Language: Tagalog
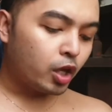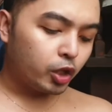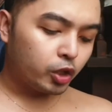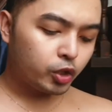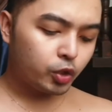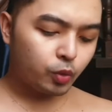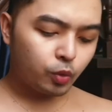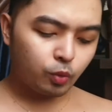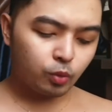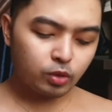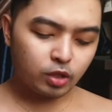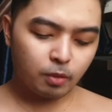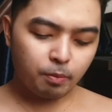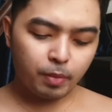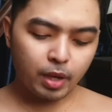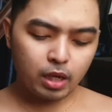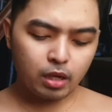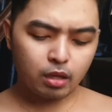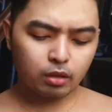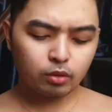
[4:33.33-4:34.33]
Yung una
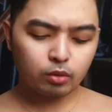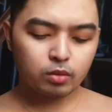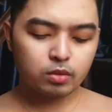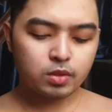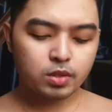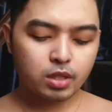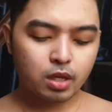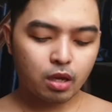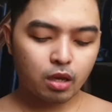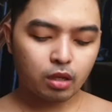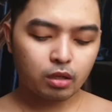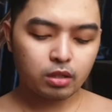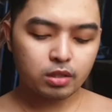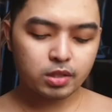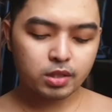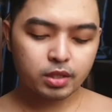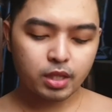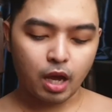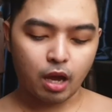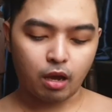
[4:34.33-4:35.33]
pala dun sa
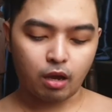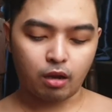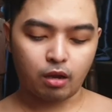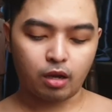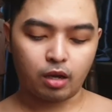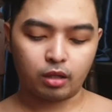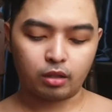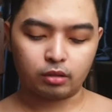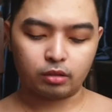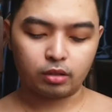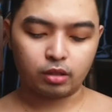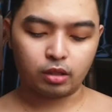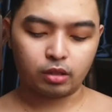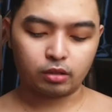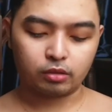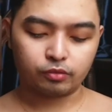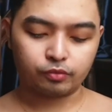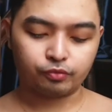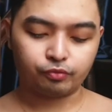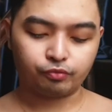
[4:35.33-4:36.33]
listahan
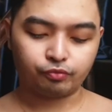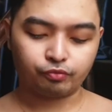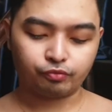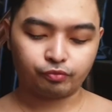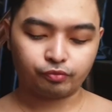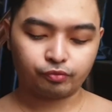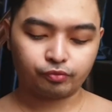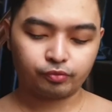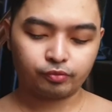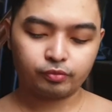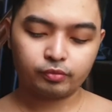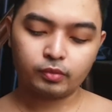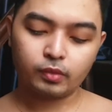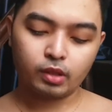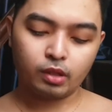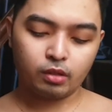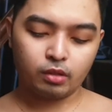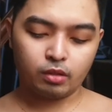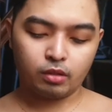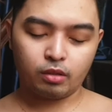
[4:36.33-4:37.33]
ng
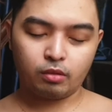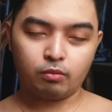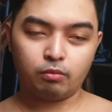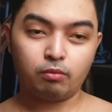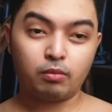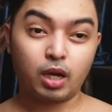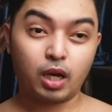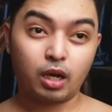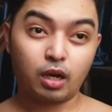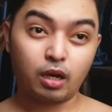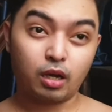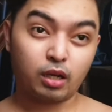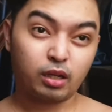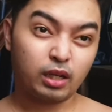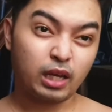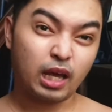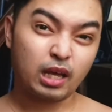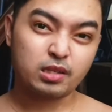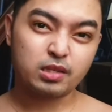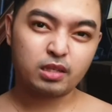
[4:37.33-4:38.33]
mga
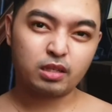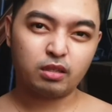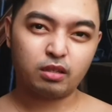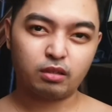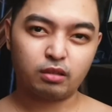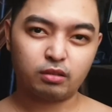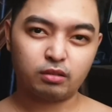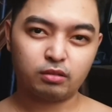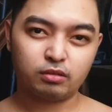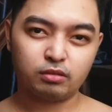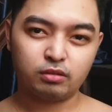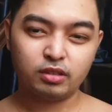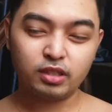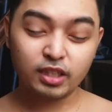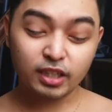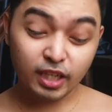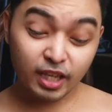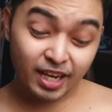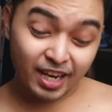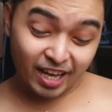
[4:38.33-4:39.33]
klase ng
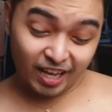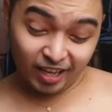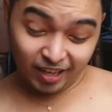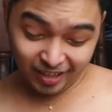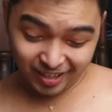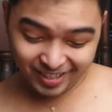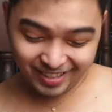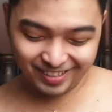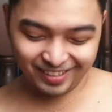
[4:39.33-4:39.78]
nilalang